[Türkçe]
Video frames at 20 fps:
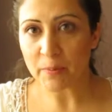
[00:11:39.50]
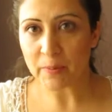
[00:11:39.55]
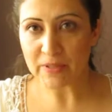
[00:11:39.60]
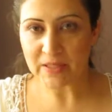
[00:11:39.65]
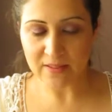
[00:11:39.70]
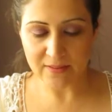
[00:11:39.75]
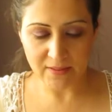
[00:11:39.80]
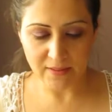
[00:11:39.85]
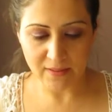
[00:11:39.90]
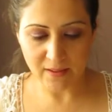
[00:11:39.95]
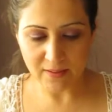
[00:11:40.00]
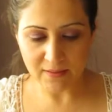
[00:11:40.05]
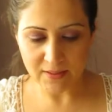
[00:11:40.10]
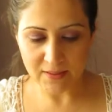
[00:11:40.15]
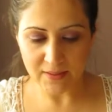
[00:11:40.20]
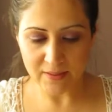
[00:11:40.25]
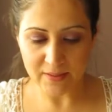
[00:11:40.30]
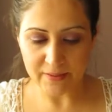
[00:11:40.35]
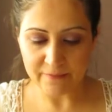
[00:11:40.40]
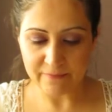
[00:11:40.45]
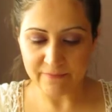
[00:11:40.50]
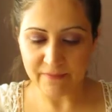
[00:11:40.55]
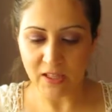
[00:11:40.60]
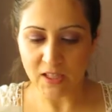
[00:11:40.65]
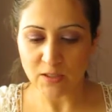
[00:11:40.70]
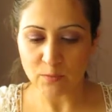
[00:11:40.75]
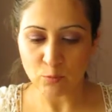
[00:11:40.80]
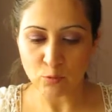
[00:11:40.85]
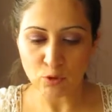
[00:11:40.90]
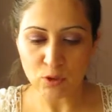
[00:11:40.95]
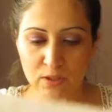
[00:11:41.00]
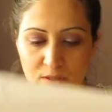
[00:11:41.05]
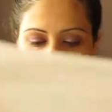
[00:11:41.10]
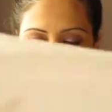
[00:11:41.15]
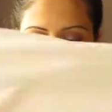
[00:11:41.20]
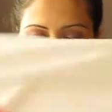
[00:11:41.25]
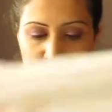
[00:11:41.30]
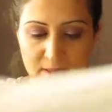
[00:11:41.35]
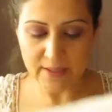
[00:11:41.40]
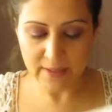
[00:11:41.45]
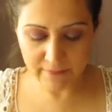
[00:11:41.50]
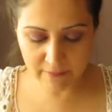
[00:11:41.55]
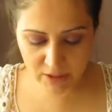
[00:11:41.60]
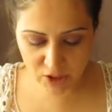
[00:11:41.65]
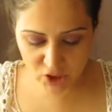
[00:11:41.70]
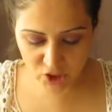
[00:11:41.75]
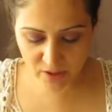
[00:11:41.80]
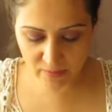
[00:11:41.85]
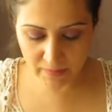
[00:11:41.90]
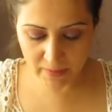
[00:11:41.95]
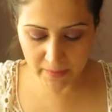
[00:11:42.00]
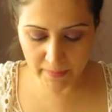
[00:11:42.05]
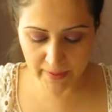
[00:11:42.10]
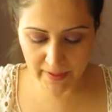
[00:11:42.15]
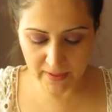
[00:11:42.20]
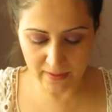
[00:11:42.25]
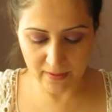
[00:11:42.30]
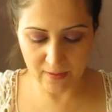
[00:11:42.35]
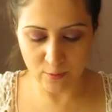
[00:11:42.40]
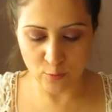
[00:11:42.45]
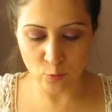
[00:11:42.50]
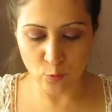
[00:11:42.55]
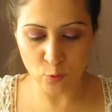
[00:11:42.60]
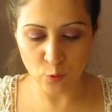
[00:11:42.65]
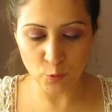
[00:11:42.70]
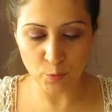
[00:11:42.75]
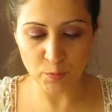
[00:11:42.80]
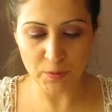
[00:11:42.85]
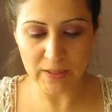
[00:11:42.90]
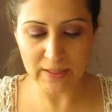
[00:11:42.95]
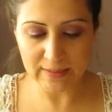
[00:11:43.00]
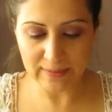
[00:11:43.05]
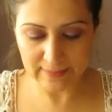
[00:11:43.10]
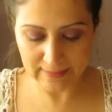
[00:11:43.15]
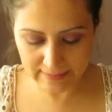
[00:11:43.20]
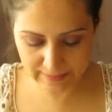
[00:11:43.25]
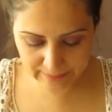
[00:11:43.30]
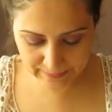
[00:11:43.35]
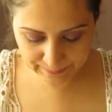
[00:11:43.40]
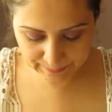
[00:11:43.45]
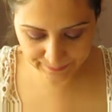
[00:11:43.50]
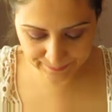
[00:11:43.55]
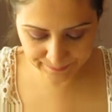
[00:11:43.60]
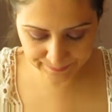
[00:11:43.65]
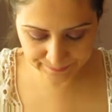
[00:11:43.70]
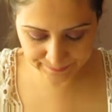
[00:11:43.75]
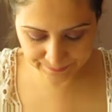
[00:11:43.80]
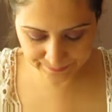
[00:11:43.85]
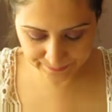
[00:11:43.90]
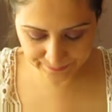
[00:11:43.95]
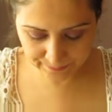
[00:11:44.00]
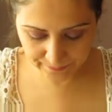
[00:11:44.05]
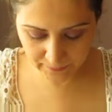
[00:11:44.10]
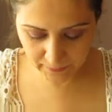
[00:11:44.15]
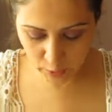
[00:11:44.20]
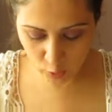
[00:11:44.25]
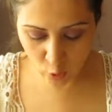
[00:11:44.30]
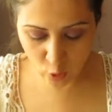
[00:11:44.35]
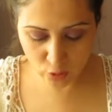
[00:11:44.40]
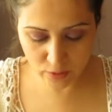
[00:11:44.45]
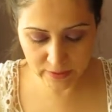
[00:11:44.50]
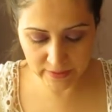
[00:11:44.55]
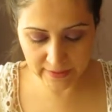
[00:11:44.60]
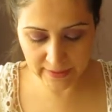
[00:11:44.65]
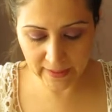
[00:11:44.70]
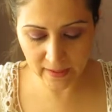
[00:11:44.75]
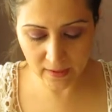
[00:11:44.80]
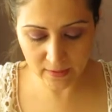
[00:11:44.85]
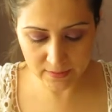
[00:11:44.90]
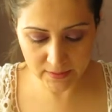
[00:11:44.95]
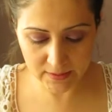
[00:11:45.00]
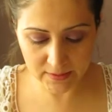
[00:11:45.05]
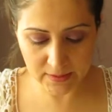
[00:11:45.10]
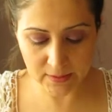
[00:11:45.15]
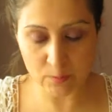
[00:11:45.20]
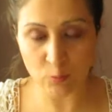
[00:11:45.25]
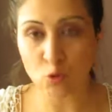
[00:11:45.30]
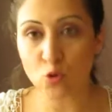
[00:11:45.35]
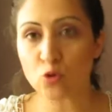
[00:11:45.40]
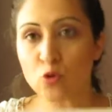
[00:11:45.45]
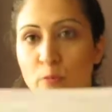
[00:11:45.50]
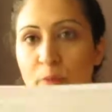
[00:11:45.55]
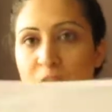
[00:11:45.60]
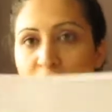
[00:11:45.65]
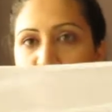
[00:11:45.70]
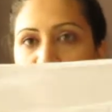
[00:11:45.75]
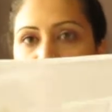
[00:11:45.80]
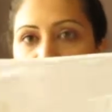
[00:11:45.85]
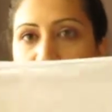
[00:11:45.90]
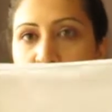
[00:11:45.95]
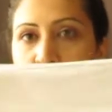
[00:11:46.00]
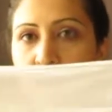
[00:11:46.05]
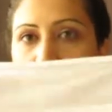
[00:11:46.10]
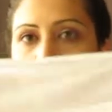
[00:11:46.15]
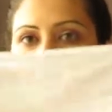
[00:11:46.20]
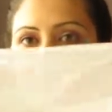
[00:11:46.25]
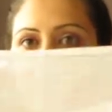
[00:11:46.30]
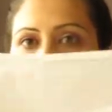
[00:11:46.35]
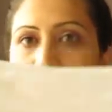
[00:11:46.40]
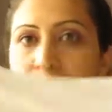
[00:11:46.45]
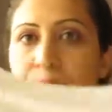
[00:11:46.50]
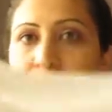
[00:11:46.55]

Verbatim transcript: pazarından aldıklarım var. Buna da sevgili Şebnem'e uyup gittim. 10 liraya aldıklarım. Şunu 5 liraya aldım.